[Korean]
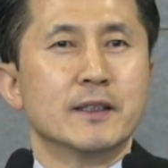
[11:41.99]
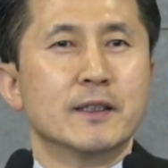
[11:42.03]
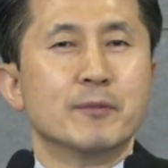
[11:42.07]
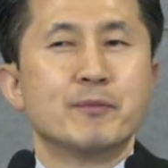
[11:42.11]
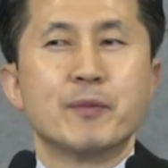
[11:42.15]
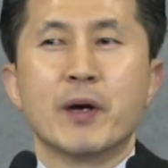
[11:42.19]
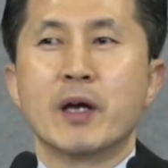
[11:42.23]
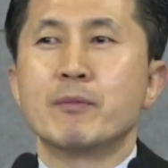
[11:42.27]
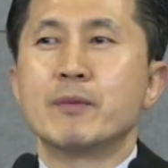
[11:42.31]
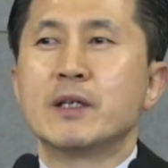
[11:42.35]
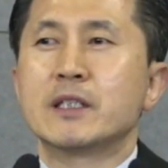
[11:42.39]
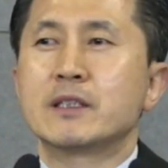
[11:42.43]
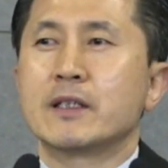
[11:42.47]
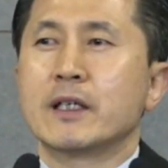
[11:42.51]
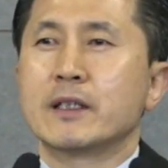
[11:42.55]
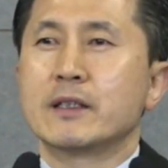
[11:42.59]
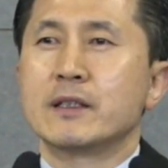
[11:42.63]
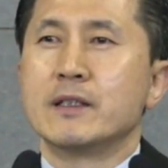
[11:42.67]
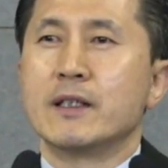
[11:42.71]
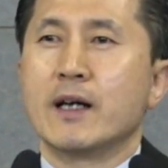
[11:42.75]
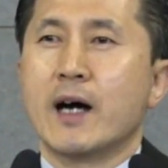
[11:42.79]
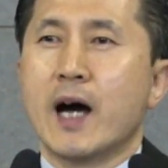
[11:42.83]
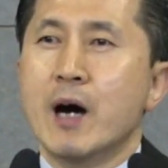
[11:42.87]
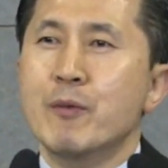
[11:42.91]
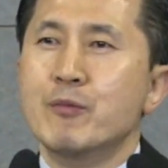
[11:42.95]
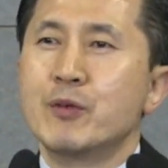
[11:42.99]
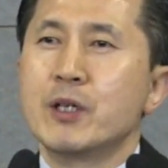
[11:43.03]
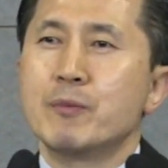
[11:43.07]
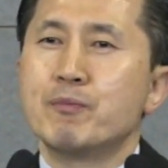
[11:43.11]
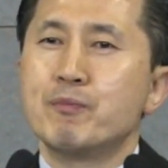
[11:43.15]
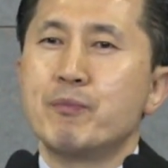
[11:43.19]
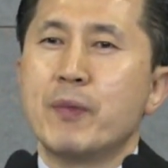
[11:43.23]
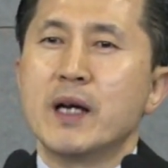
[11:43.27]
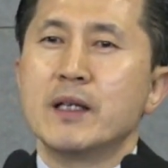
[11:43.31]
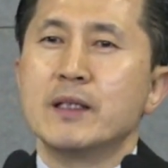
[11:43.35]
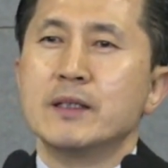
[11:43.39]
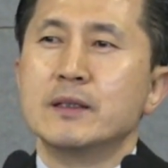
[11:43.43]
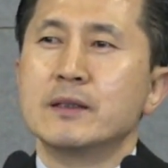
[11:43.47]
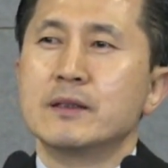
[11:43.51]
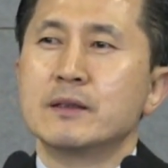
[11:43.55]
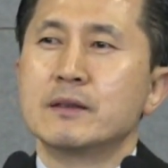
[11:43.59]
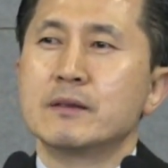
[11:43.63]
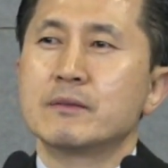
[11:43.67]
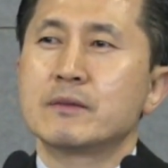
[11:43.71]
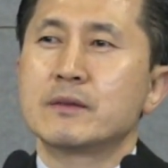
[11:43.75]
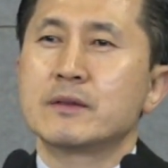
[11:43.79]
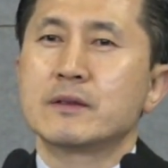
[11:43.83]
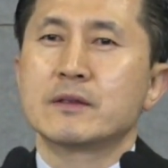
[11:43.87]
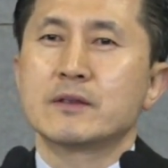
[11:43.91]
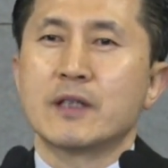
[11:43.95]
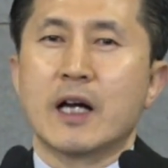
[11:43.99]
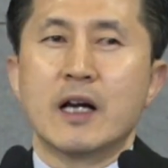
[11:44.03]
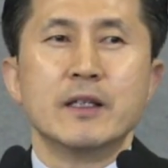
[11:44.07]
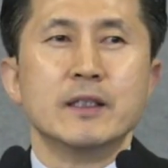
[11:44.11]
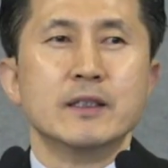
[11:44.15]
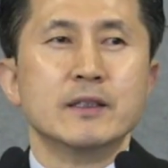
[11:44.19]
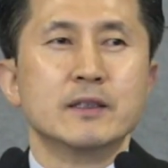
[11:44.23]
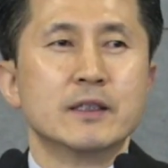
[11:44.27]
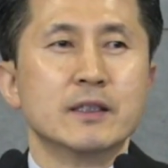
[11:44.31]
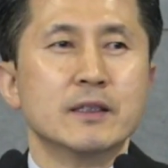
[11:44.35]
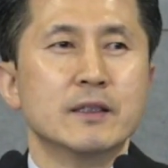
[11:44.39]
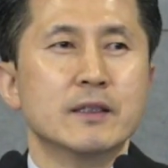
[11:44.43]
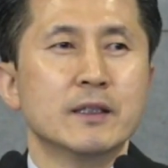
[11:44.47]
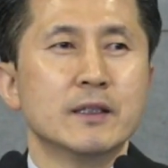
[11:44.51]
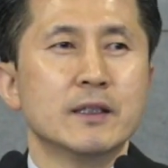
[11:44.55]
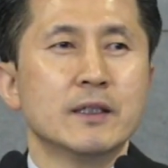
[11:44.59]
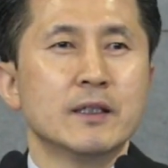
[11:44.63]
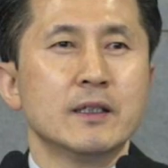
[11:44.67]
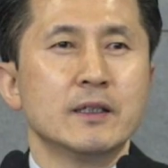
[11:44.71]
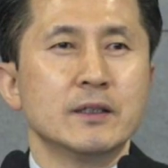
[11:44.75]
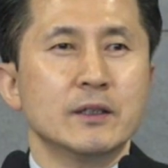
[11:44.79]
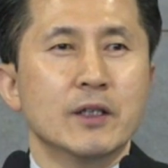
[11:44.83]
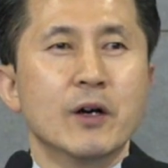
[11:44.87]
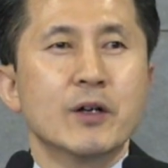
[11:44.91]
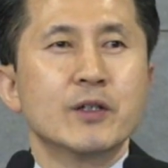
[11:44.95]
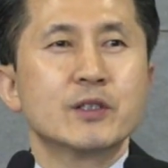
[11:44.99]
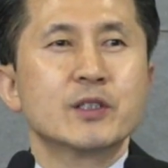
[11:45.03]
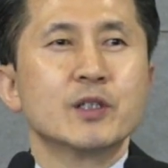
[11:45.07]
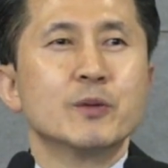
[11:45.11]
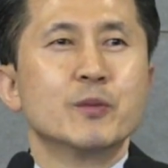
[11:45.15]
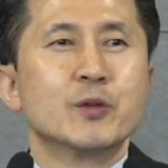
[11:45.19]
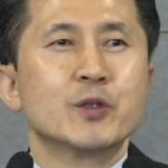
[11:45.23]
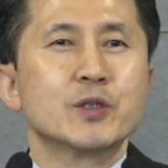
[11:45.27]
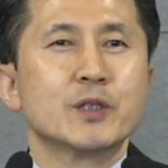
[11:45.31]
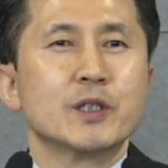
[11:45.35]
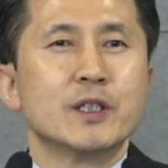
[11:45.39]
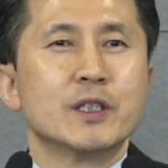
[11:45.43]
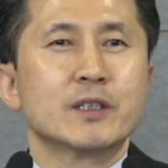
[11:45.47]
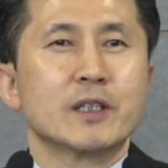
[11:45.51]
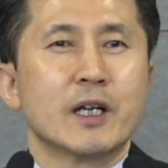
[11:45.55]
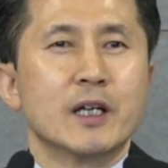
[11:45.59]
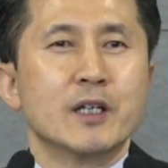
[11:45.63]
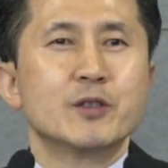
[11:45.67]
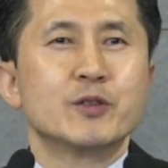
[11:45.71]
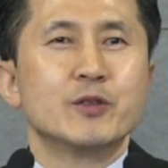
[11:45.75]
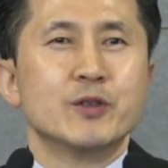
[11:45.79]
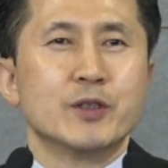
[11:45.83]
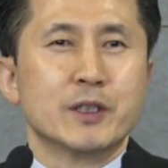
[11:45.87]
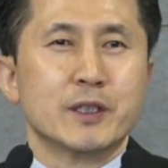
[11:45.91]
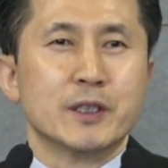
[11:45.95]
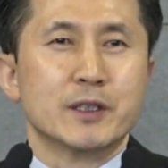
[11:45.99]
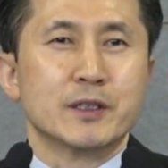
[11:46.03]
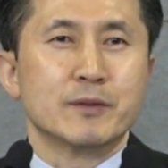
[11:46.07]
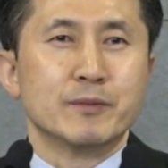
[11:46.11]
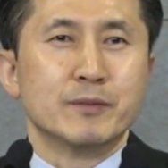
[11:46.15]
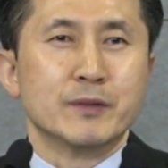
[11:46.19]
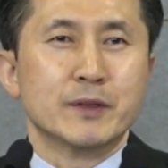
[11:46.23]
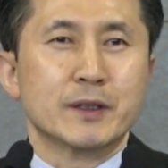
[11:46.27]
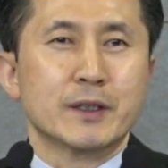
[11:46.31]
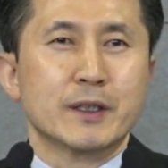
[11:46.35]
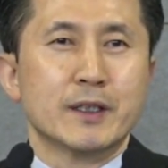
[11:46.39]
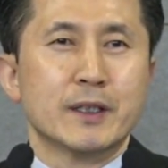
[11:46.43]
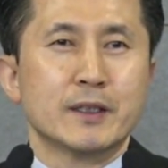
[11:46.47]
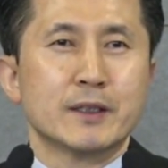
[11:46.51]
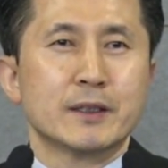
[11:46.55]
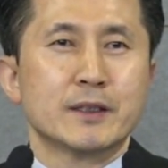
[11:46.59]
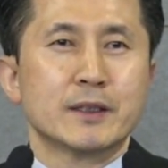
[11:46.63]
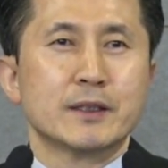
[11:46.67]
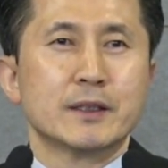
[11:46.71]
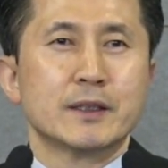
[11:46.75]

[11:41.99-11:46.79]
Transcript: 100m를 아무리 빨리 달린들 0.5초에 달릴 수 있겠습니까?